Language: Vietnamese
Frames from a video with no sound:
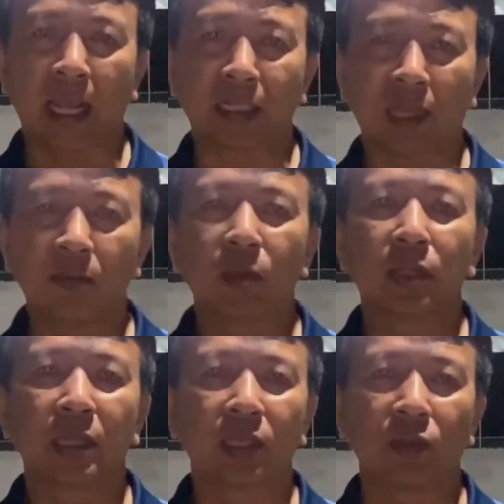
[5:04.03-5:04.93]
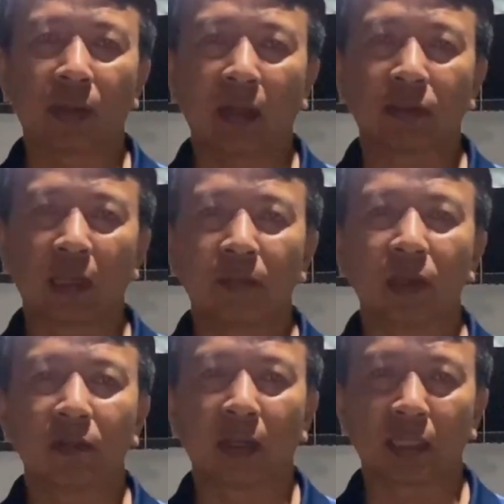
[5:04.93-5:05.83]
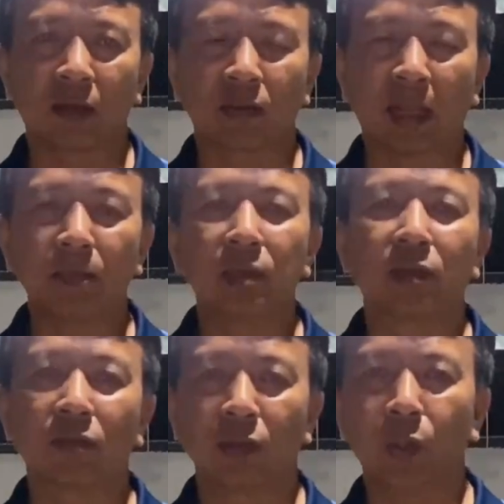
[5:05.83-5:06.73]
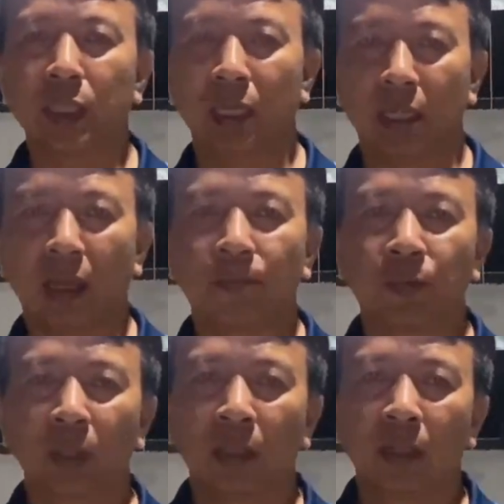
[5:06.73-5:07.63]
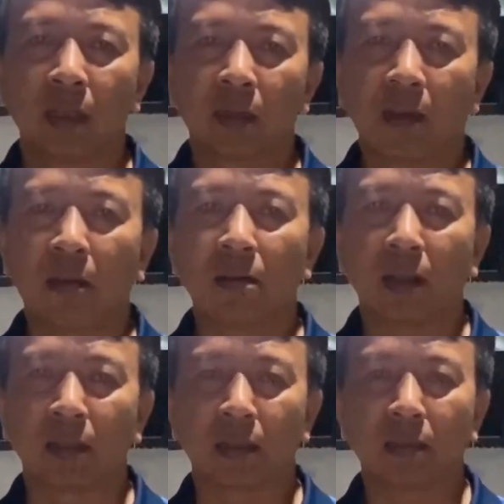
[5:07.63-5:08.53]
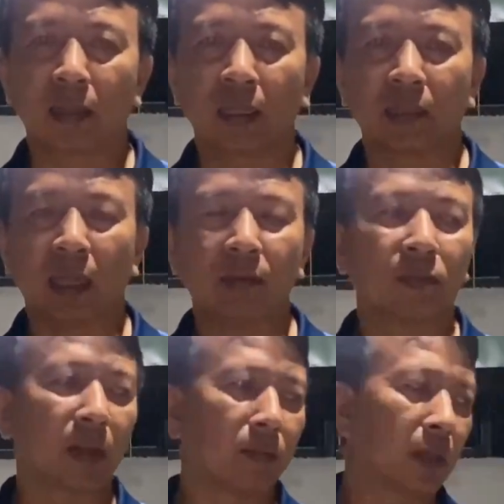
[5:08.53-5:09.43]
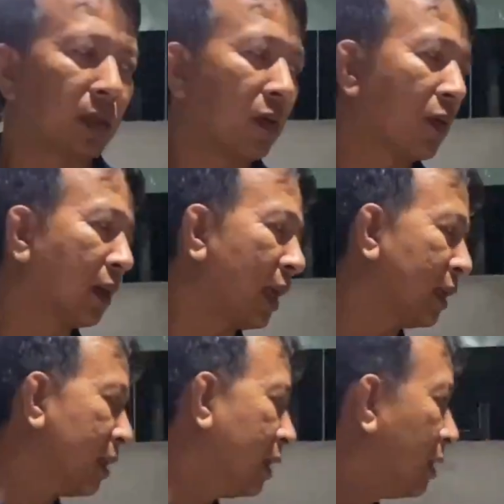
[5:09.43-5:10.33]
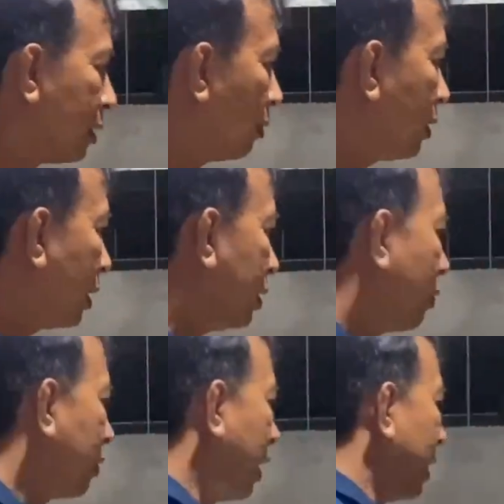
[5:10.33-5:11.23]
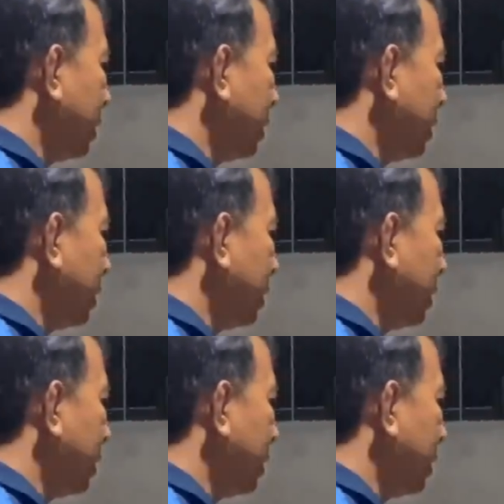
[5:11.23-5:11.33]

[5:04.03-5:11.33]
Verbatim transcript: sáu mươi, chiều cao sáu mươi và sâu tám mươi cô chú anh chị nha. Đó là những cái cách mà mình chuồng đây. Giống như cái chuồng này